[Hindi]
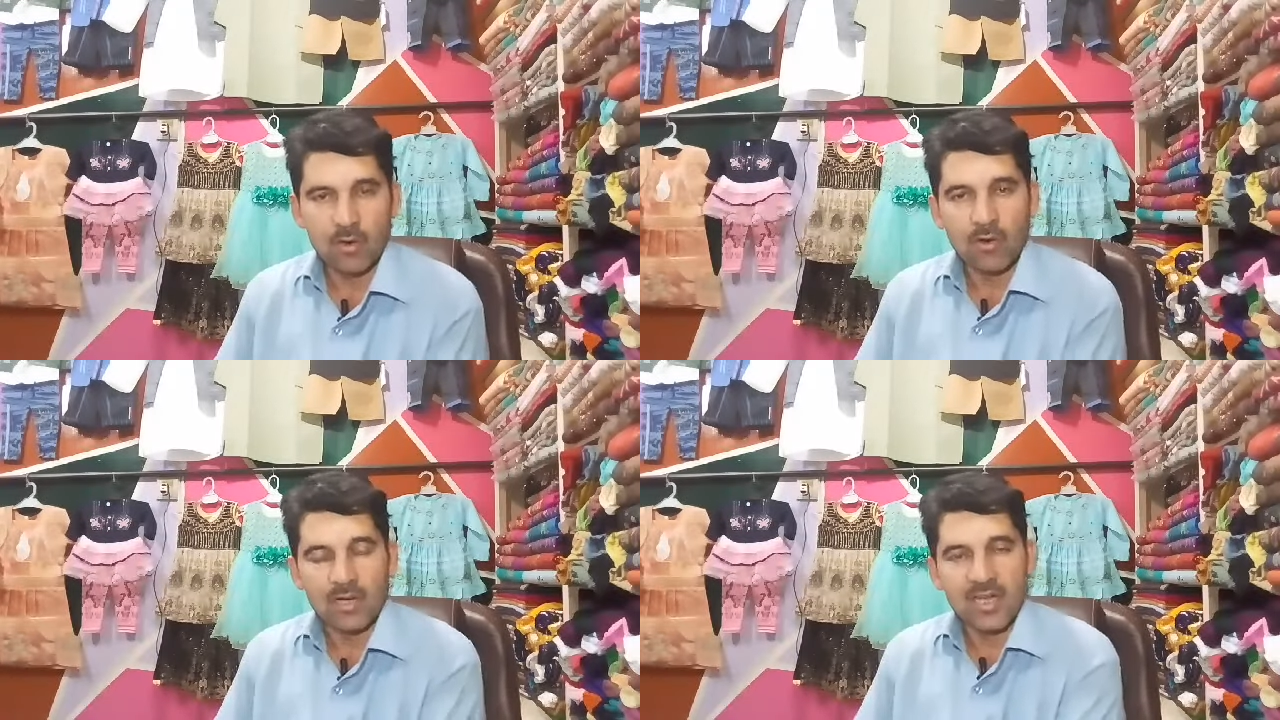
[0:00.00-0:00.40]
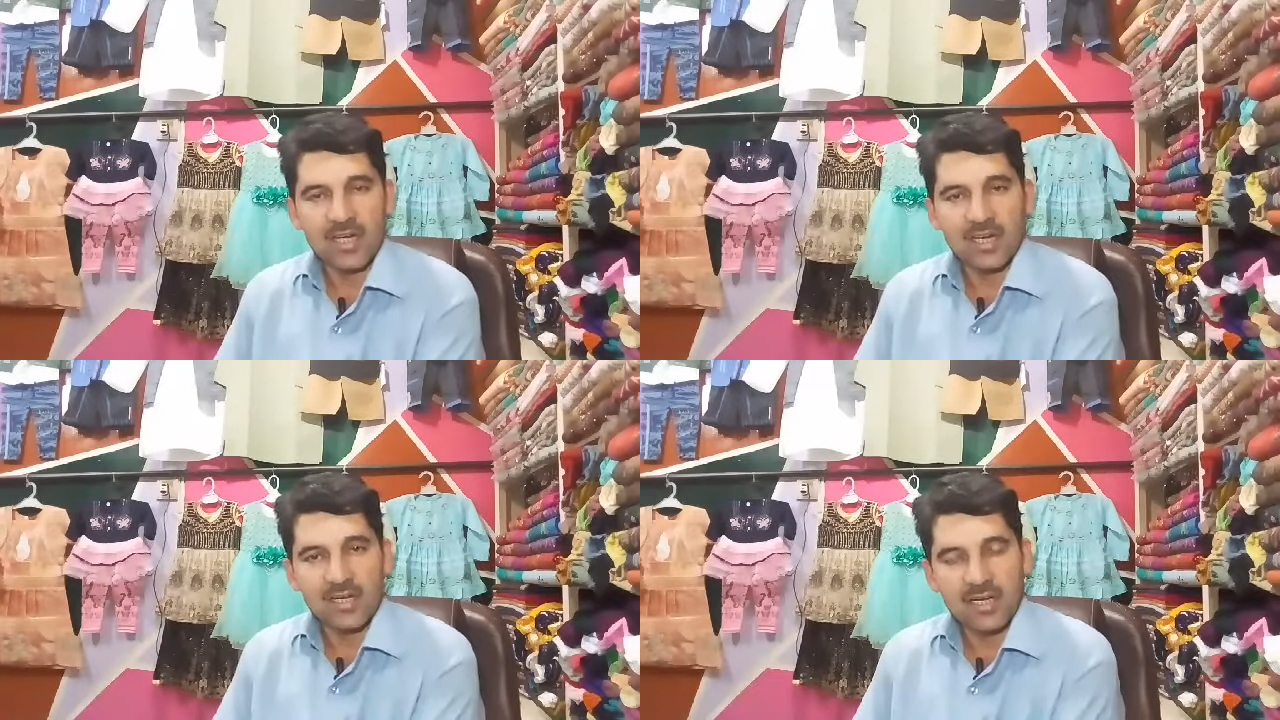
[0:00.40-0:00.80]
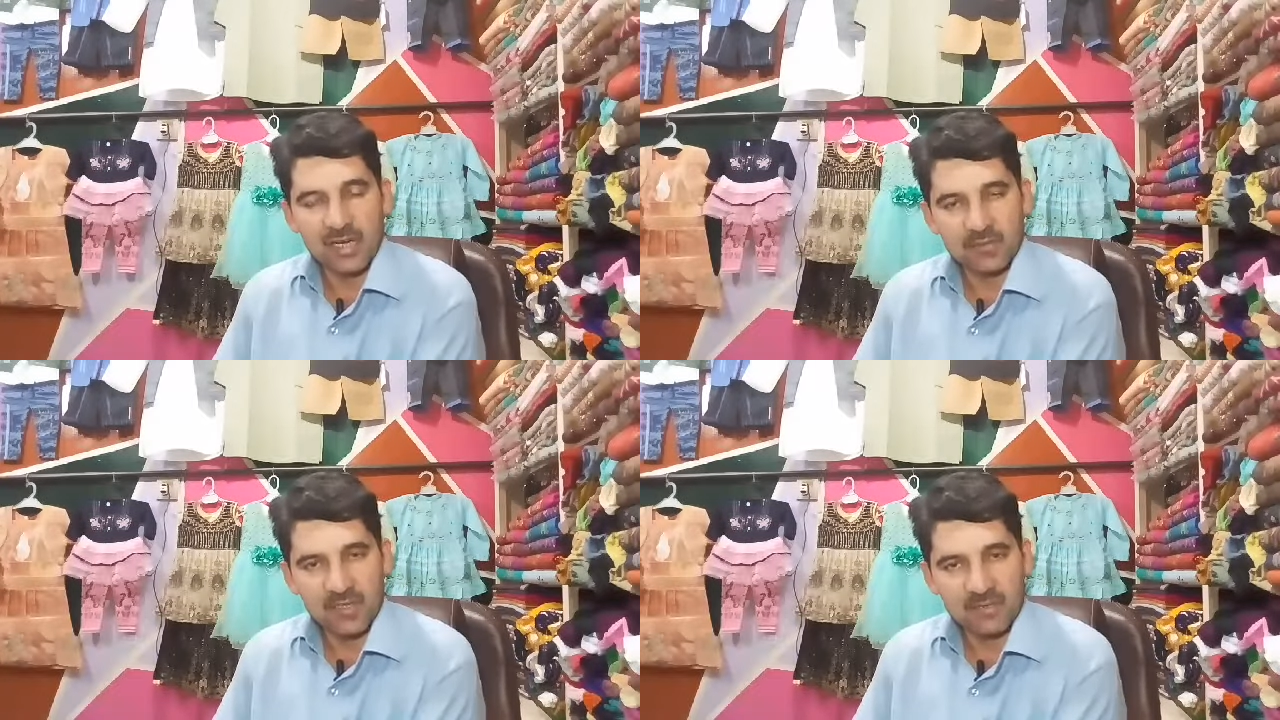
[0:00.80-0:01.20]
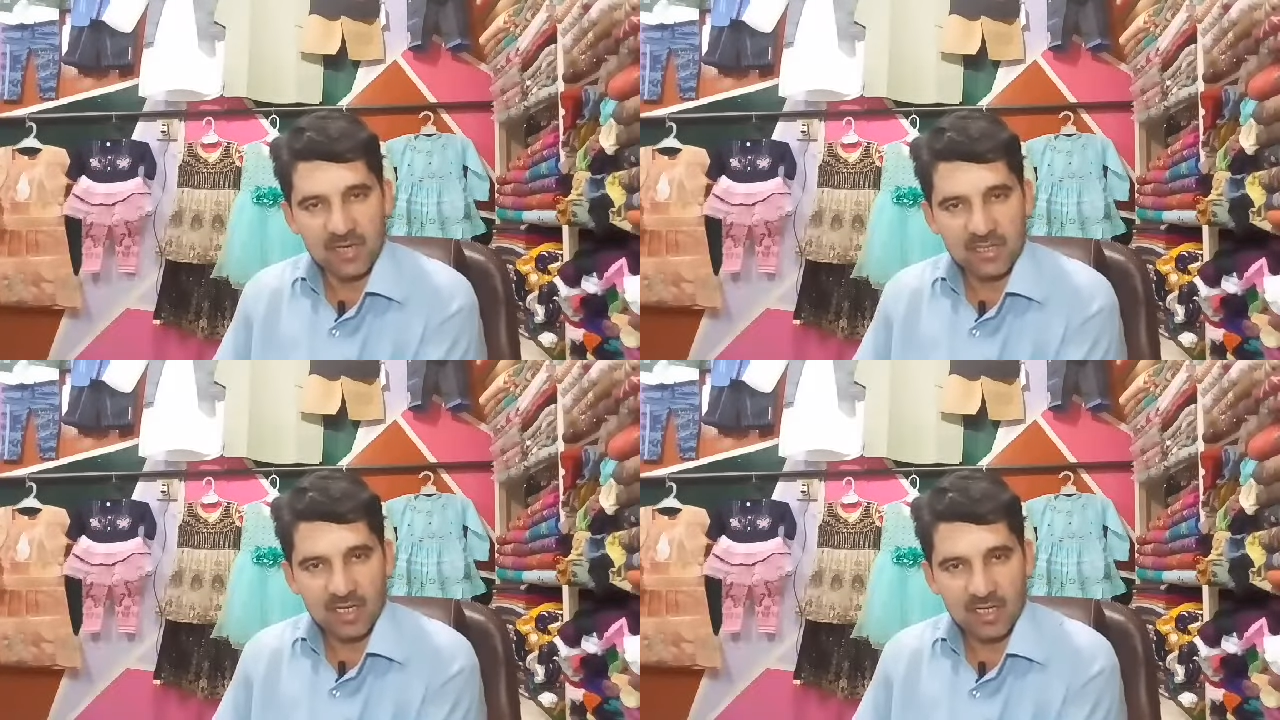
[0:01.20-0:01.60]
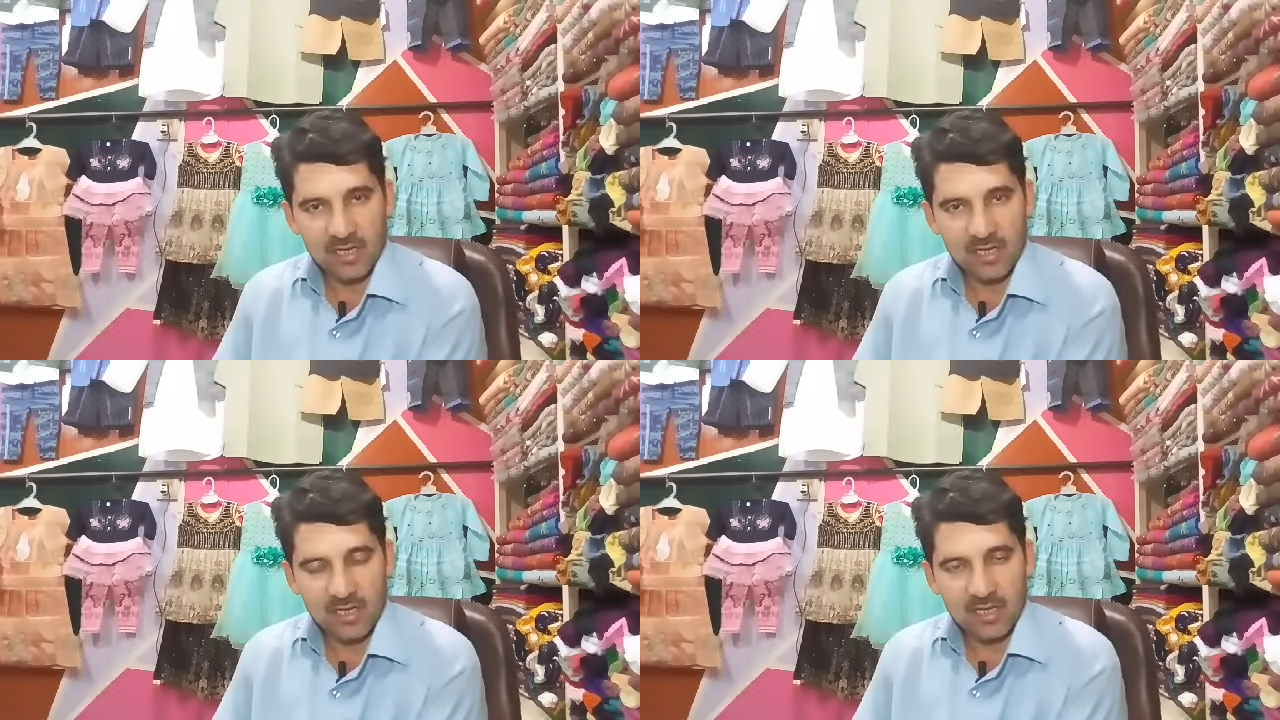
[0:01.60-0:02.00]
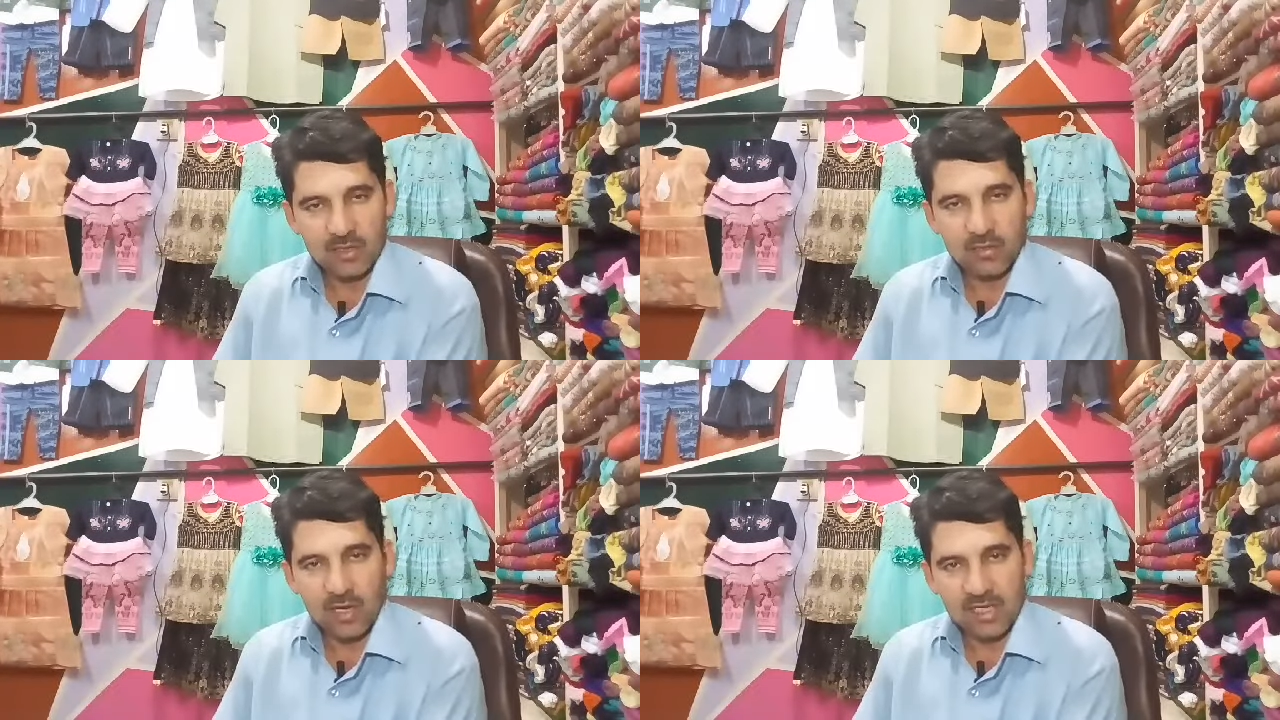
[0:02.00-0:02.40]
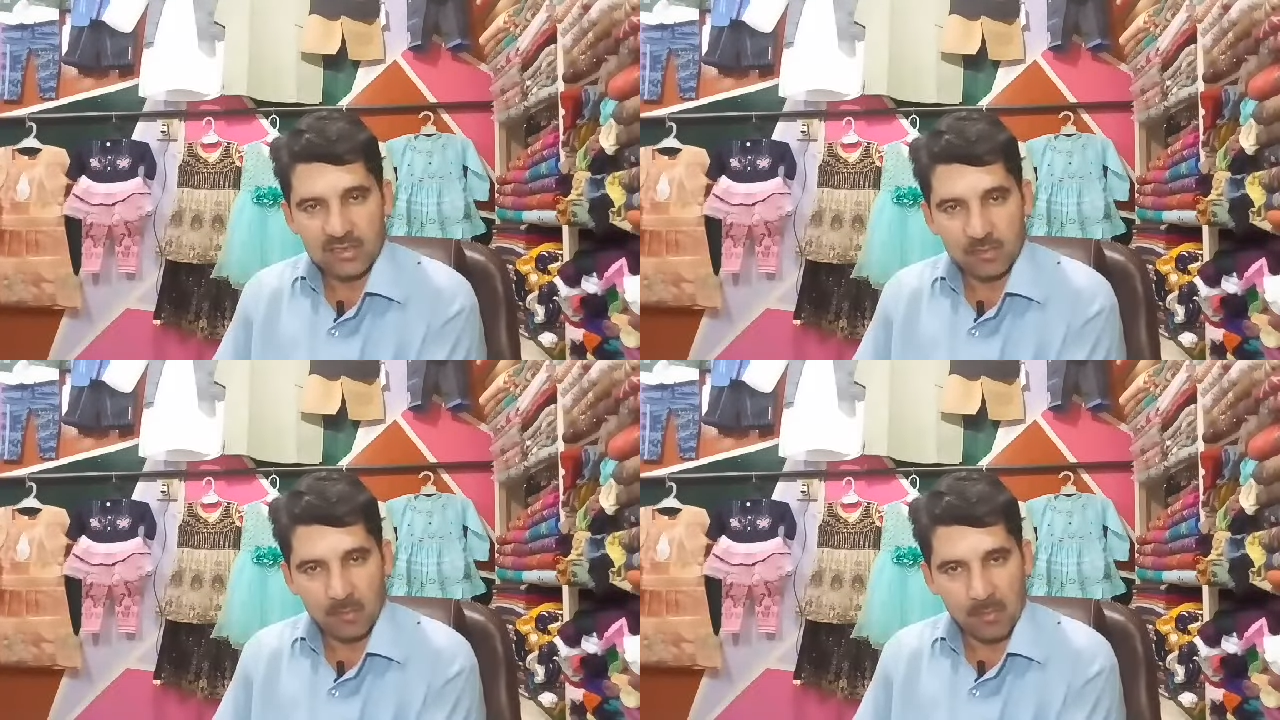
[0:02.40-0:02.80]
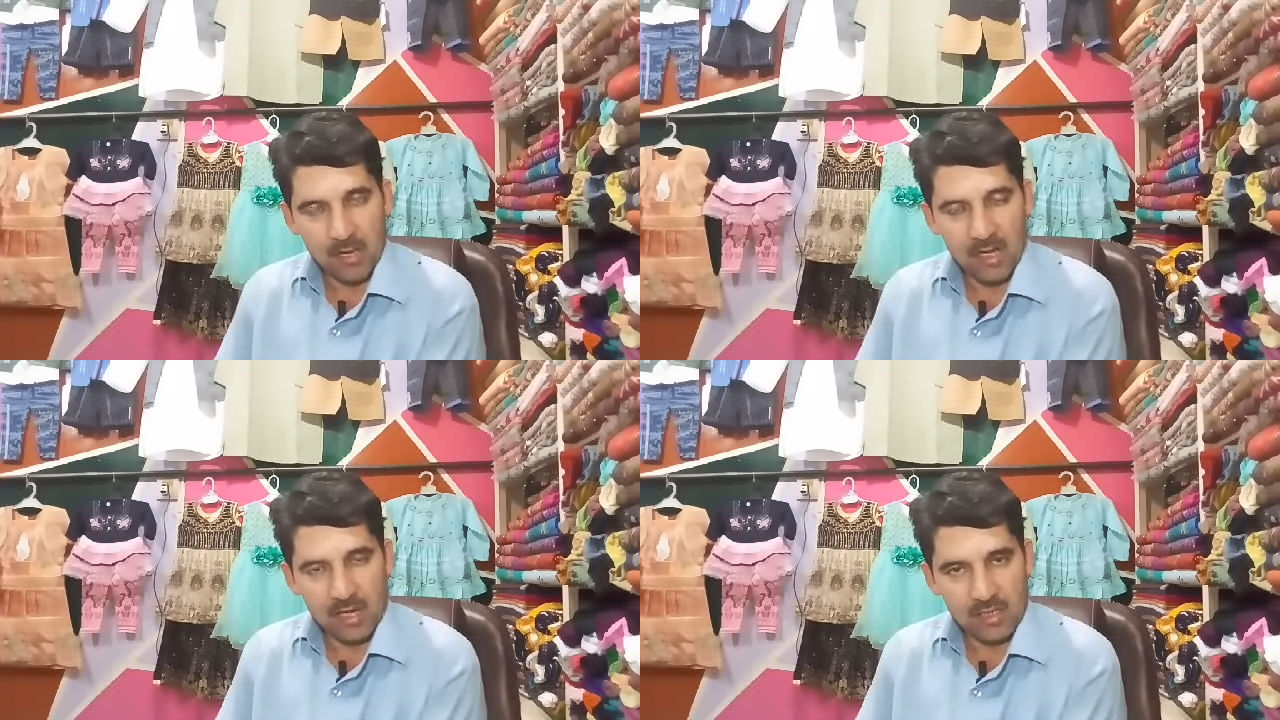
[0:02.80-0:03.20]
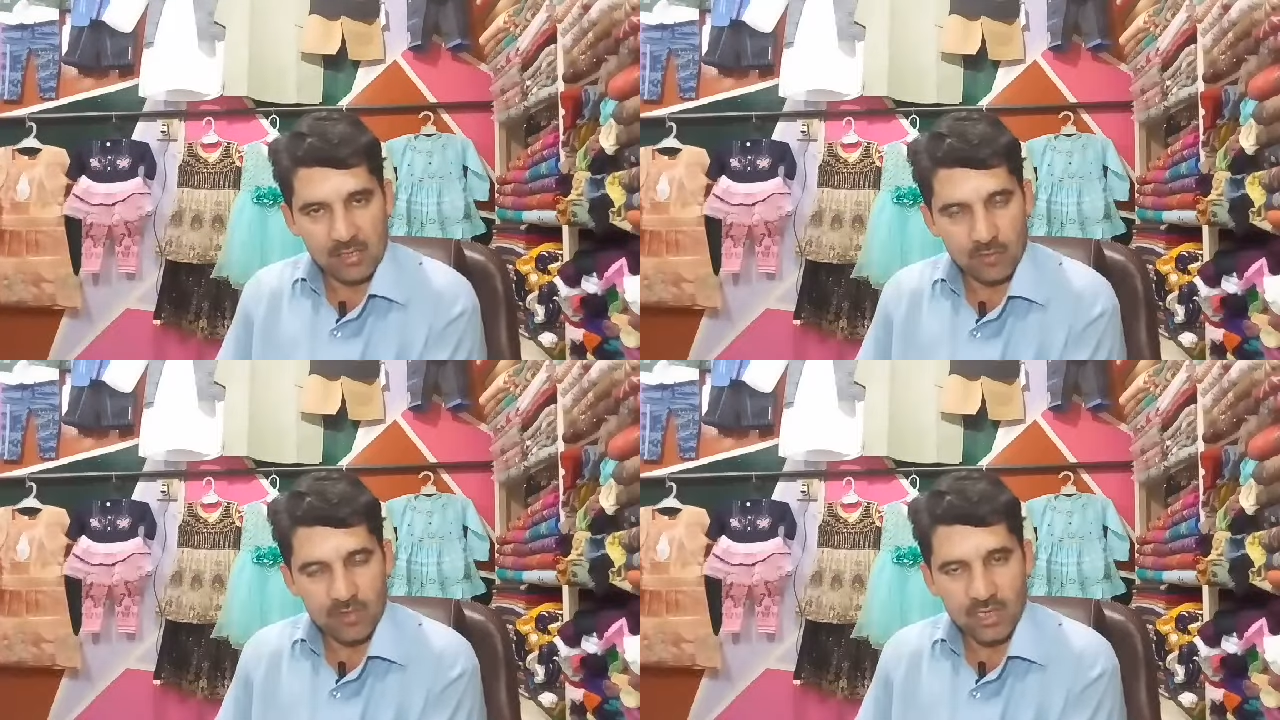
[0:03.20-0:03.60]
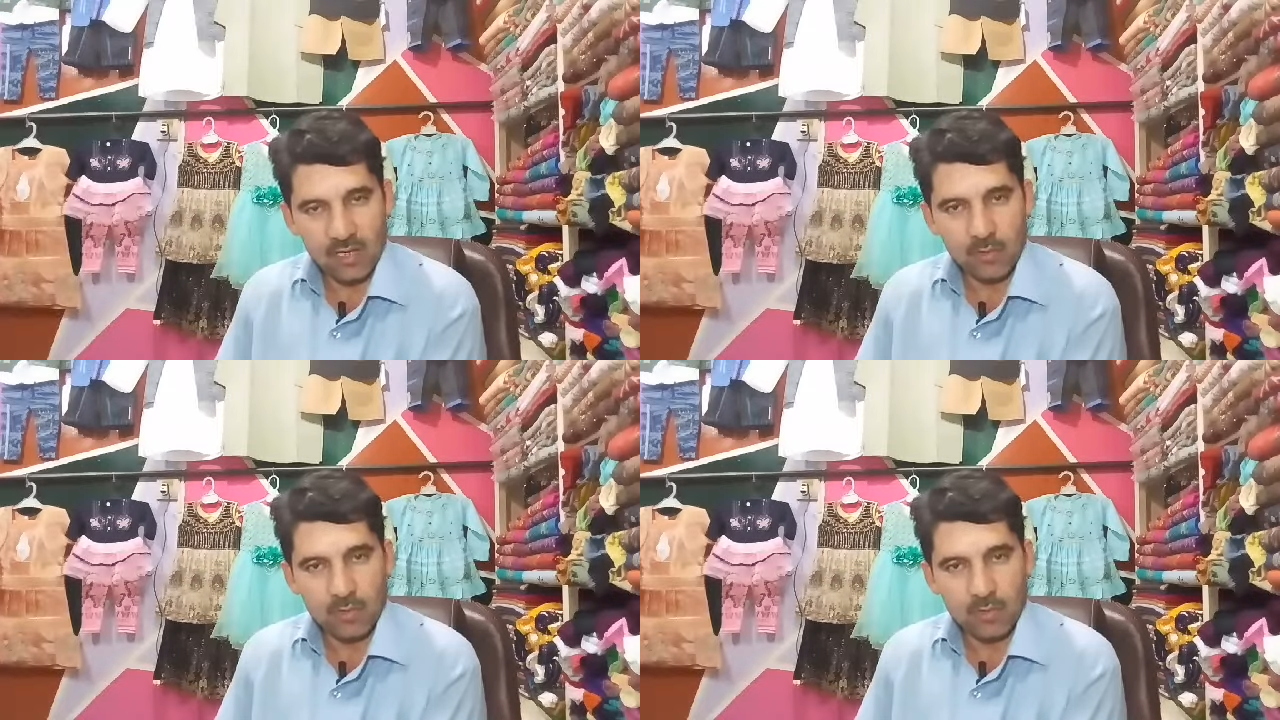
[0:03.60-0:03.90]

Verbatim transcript: और अगर गल्फ़ की बात करें तो ख़ास तौर पर मैं सऊदीया